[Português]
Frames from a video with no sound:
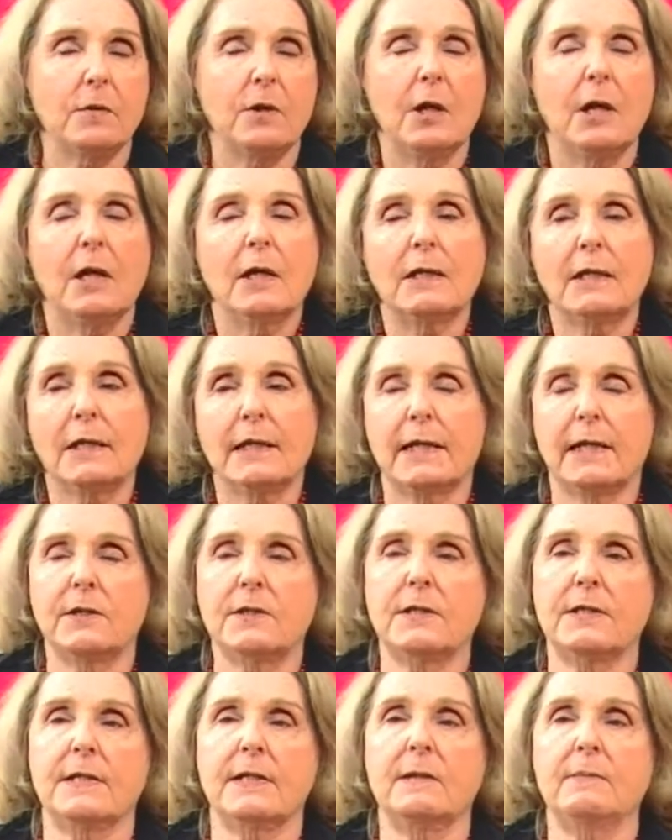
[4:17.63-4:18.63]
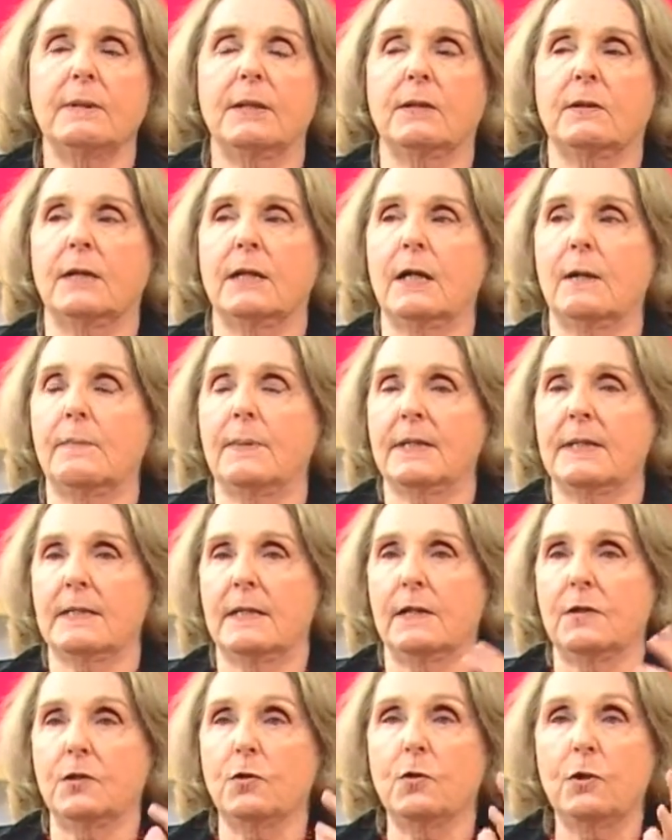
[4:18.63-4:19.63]
O que, que é discernimento? É a
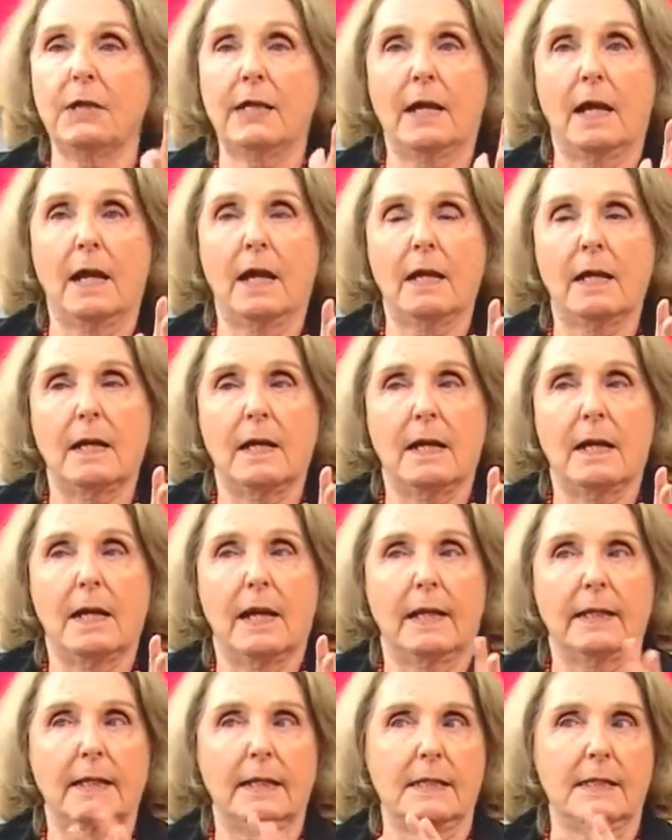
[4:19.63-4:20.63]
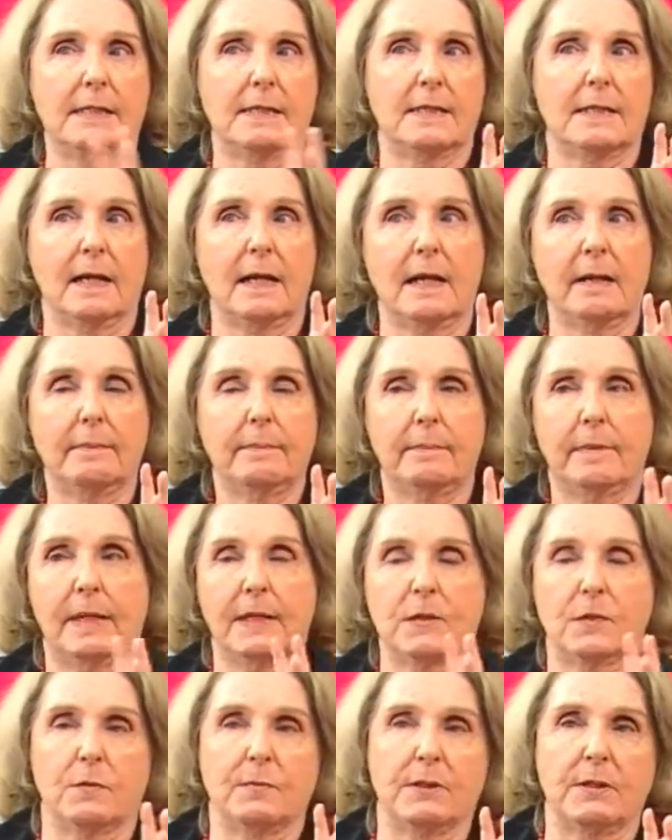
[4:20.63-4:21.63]
capacidade de olhar, analisar,
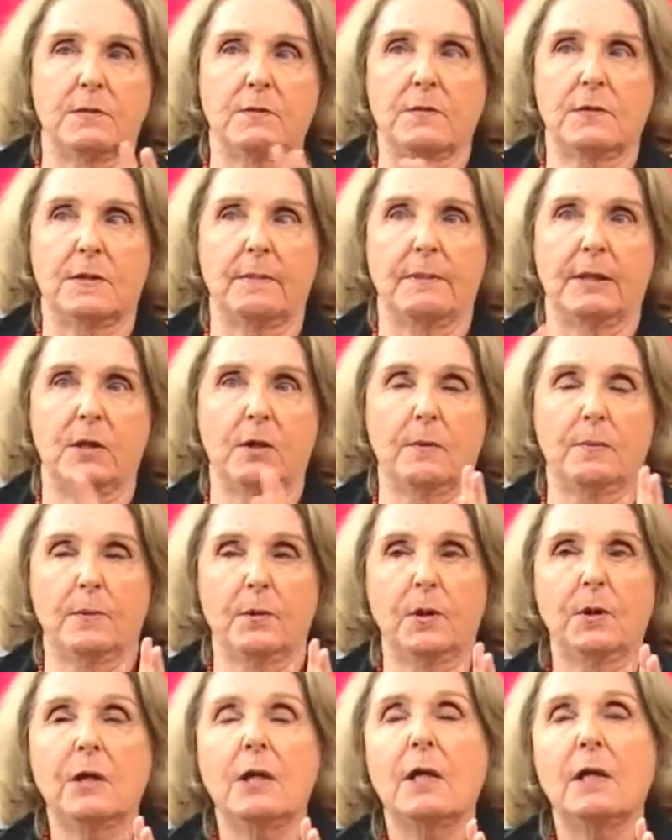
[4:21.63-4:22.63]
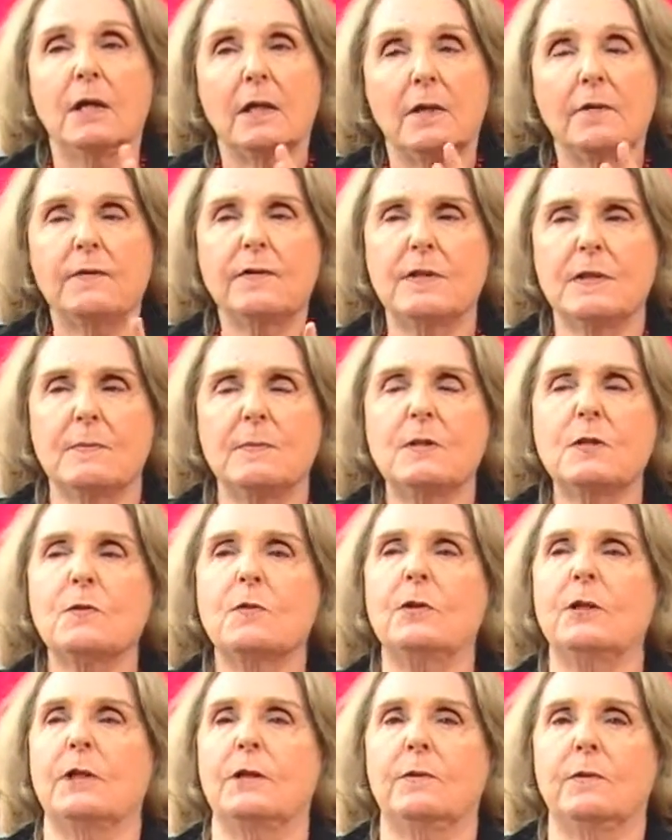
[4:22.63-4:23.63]
mais ou menos, uhum. se é uhum. melhor ou pior, e fazer uma
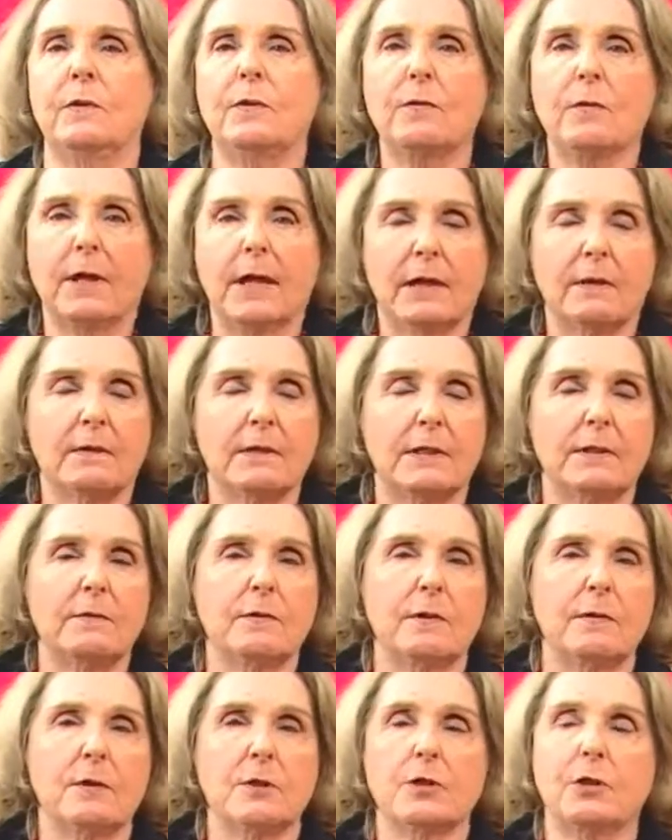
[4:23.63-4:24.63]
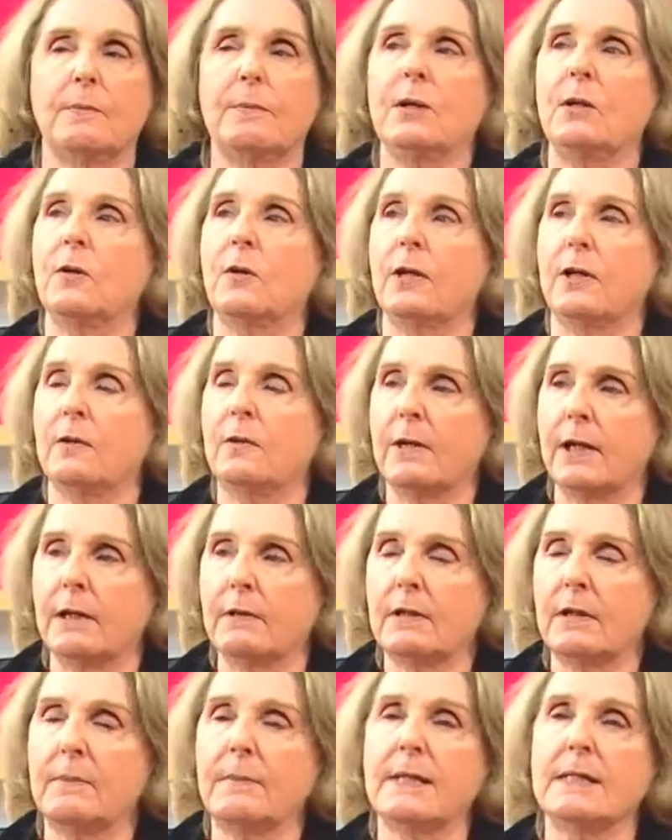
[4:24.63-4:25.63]
escolha. Não, eu quero aquilo que eu acho que é melhor, eu
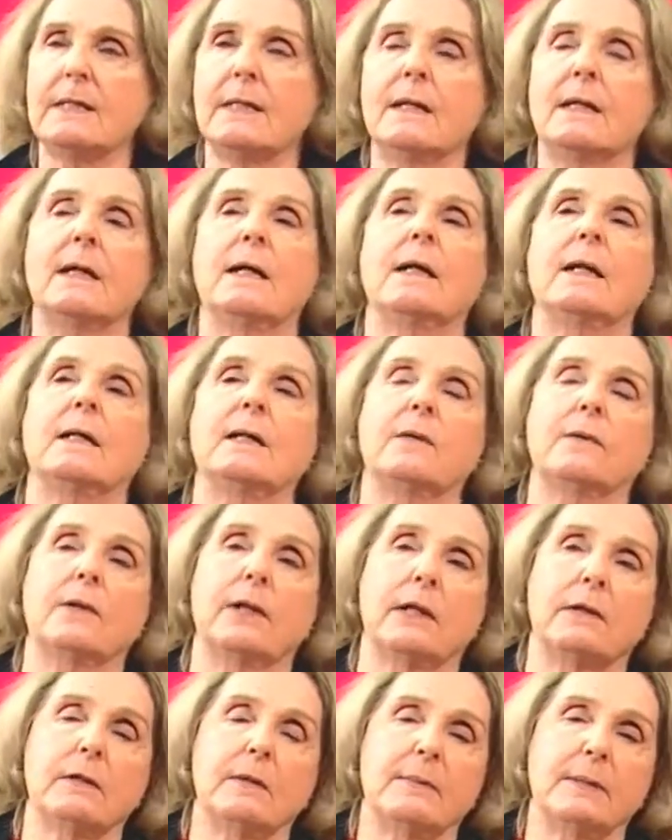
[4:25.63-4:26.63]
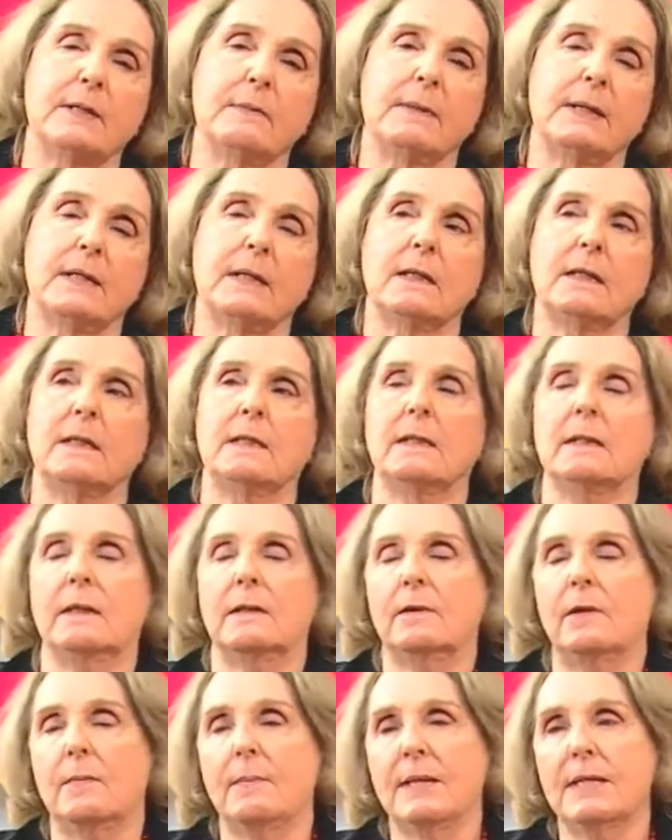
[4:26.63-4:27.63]
quero que é mais legal, eu quero que é mais bacana,
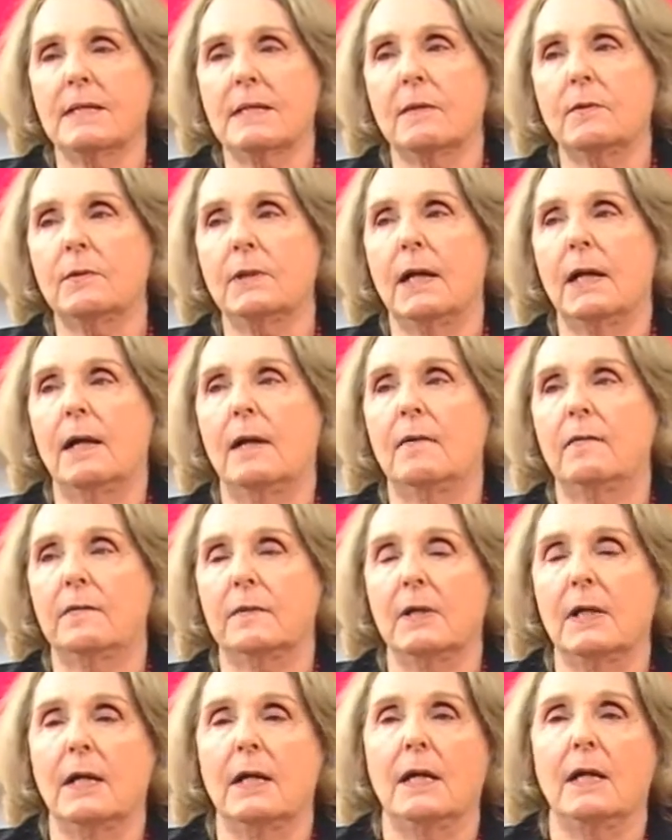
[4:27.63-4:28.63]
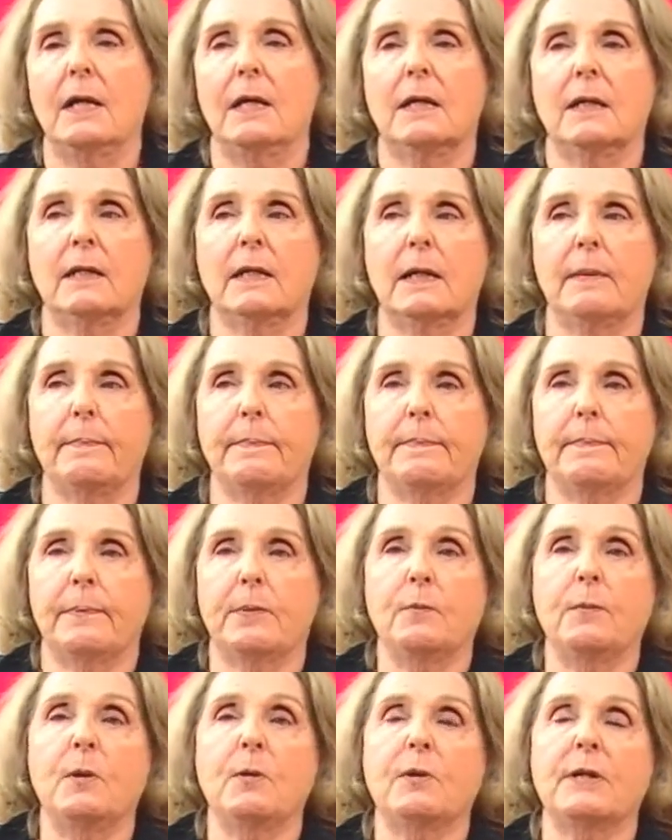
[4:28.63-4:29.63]
que é mais saudável, que é
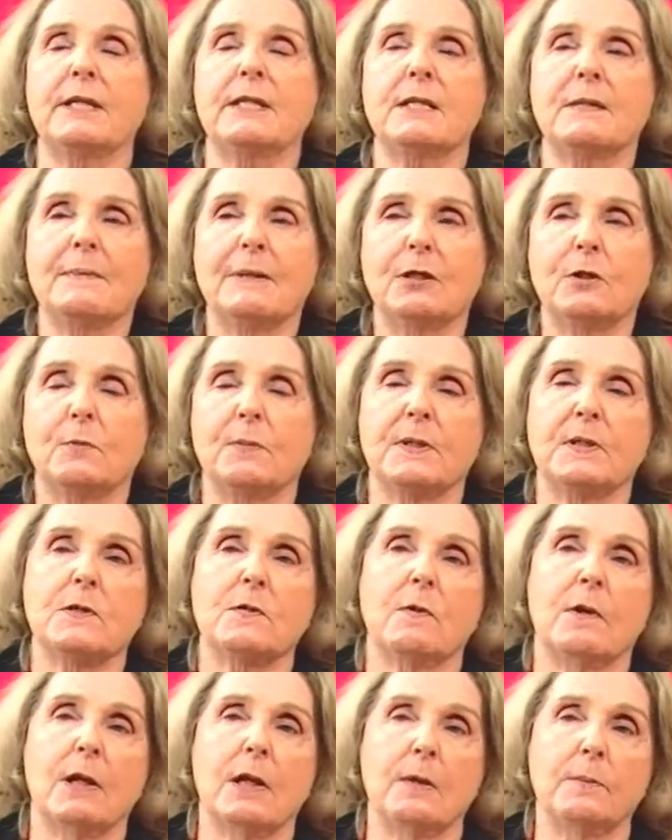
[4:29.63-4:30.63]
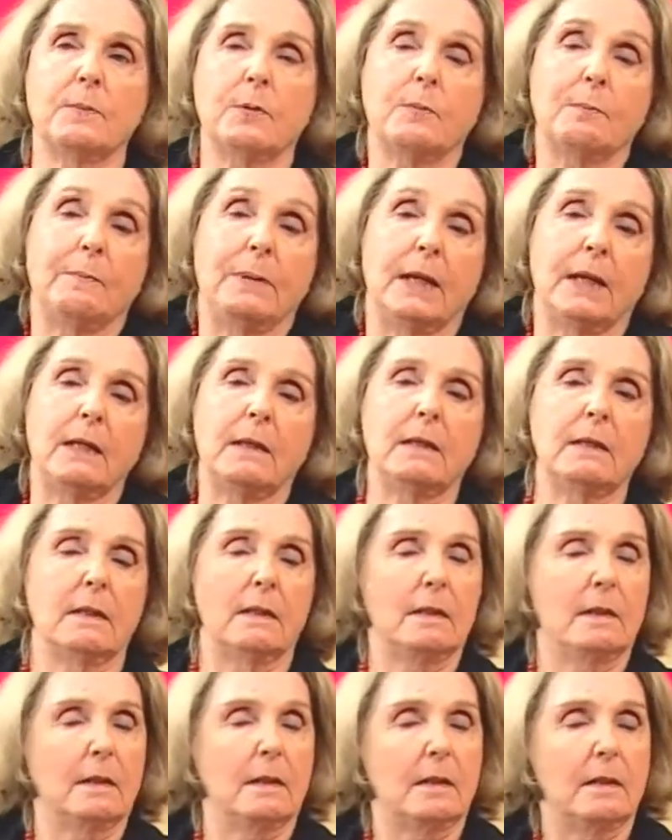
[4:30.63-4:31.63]
para o meu crescimento pessoal, para o bem.
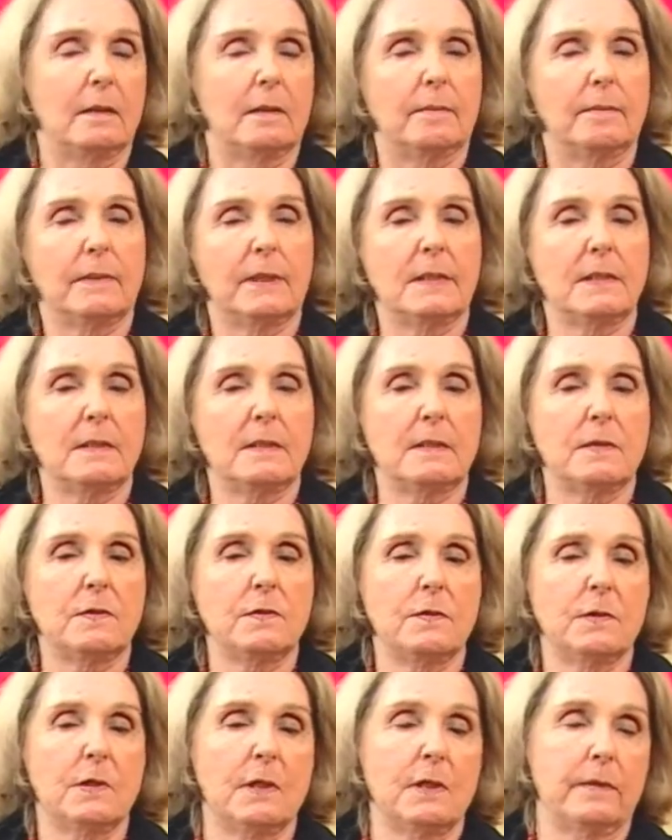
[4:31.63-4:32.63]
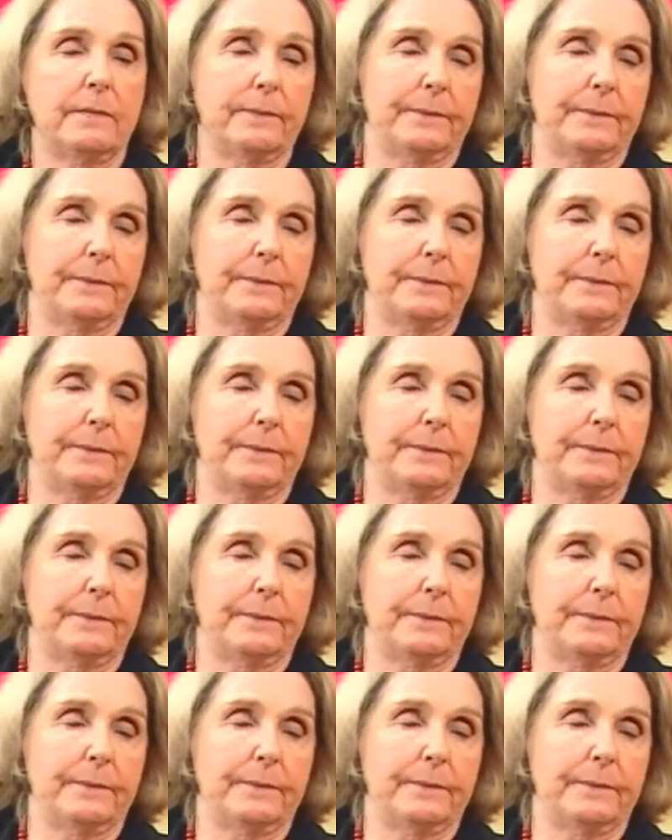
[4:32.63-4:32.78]
Uhum. Mas isso é.